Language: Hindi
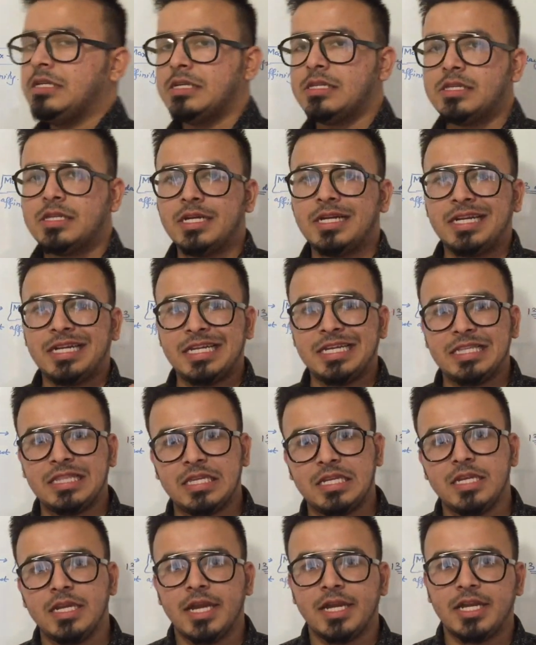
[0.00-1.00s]
हैं जिनसे
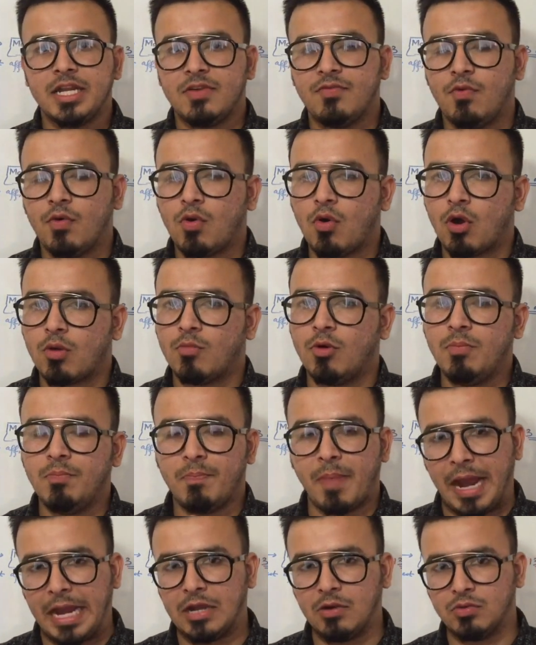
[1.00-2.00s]
T3 एंड T4 हार्मोन
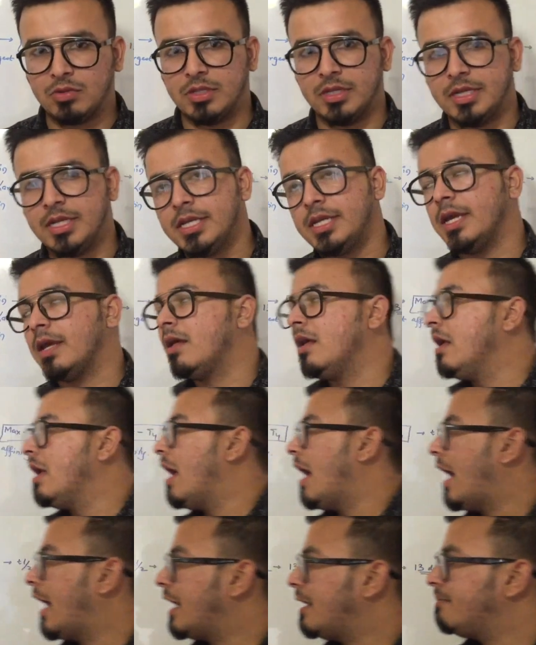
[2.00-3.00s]
बाइंड होते हैं ठीक है
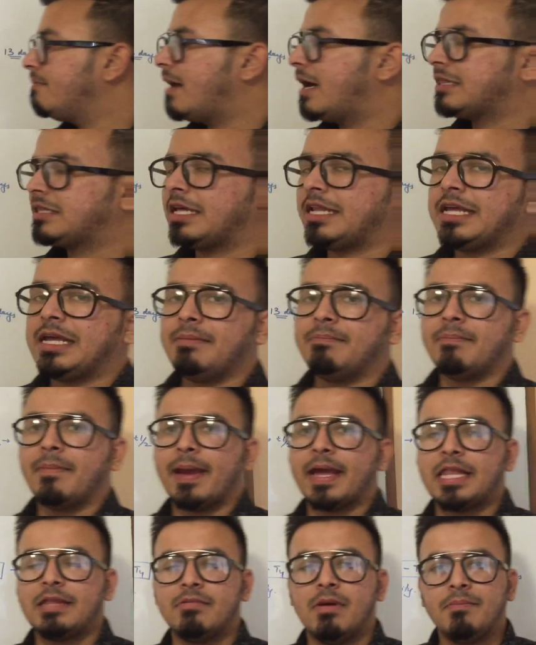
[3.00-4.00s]
अगर हम बात करें कि
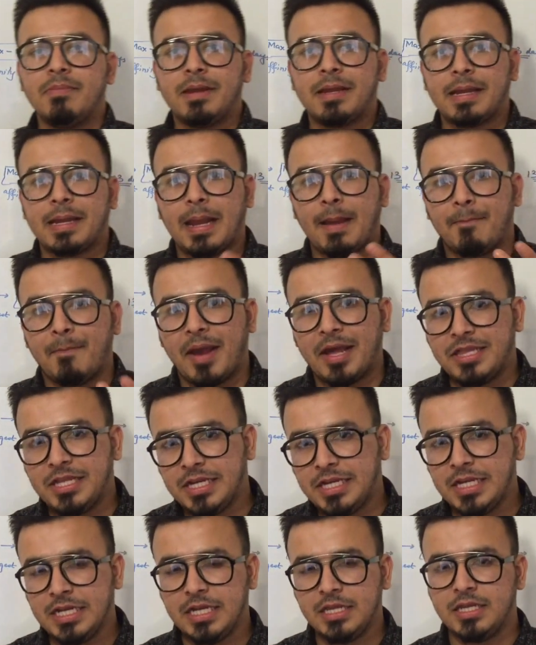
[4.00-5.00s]
मैक्सिमम
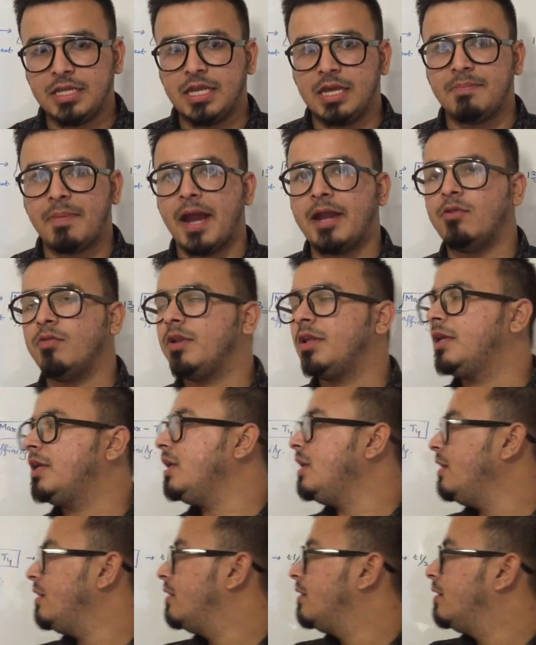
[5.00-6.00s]
कैपेसिटी किसकी है बाइंड होने
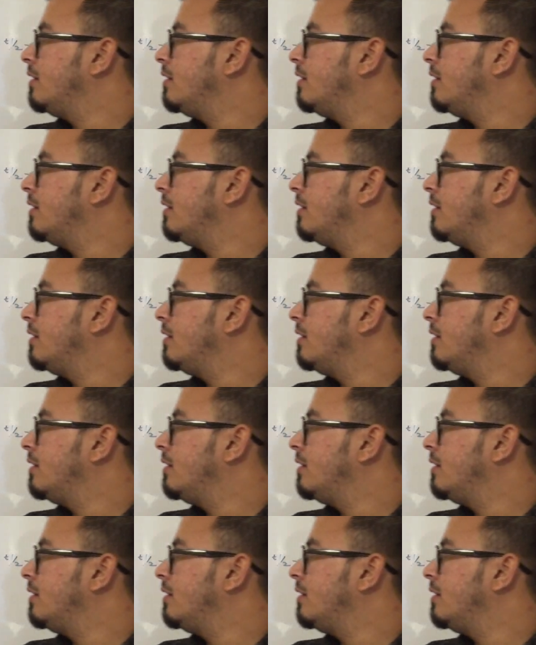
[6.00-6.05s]
की